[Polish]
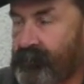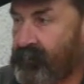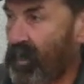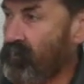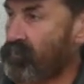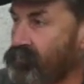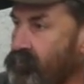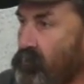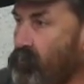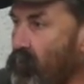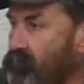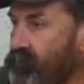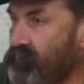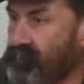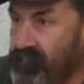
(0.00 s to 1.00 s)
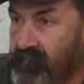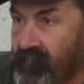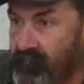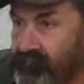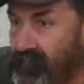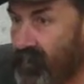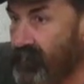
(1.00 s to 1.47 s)
jak on to mówił,
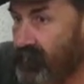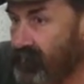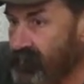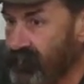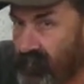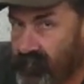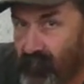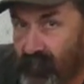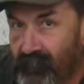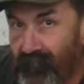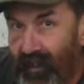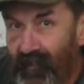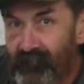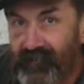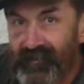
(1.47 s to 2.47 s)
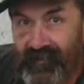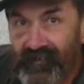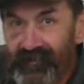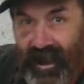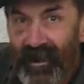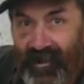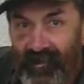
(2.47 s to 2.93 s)
helikoptery nad głowami
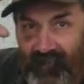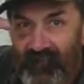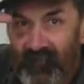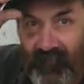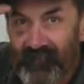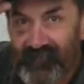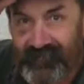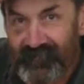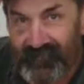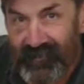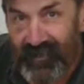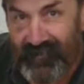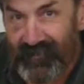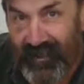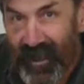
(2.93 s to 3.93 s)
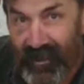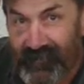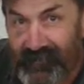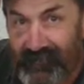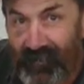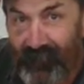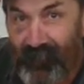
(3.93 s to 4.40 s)
leżą. No, no, no.
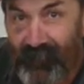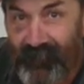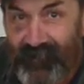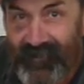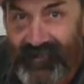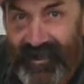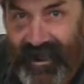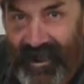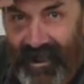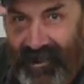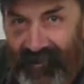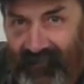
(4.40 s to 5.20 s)
Z No tak,